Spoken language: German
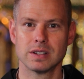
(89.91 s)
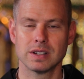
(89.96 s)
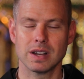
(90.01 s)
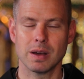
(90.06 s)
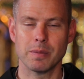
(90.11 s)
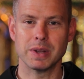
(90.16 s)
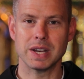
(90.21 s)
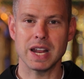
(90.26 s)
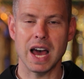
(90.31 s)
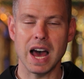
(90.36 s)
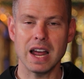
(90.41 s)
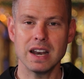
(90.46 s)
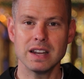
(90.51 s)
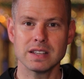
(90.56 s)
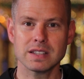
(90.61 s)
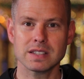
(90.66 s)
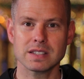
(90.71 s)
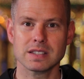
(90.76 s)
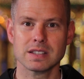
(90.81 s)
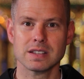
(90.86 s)
damit
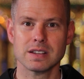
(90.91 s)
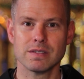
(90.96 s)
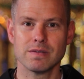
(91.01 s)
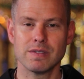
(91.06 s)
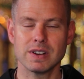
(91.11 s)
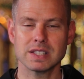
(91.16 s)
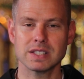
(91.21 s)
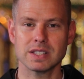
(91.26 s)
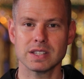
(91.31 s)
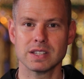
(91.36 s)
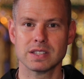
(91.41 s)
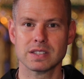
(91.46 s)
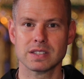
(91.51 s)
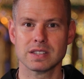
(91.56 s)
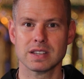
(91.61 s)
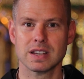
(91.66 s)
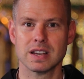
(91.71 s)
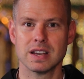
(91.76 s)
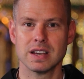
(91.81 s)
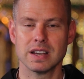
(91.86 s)
alles, was
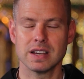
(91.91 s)
ist,